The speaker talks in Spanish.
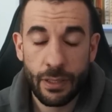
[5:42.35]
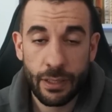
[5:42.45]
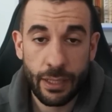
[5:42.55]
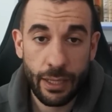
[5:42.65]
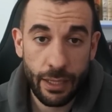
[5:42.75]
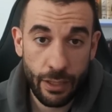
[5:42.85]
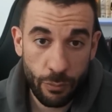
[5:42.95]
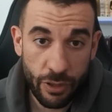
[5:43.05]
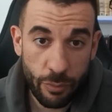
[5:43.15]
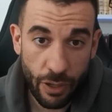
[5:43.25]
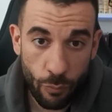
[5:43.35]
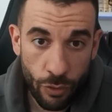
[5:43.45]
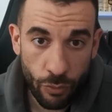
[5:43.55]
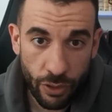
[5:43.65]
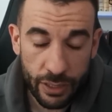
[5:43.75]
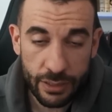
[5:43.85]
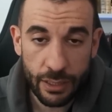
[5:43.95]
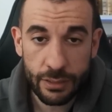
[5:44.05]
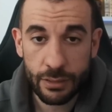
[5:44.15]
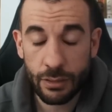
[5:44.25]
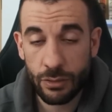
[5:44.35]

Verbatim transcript: que en un principio eran muy burguesas,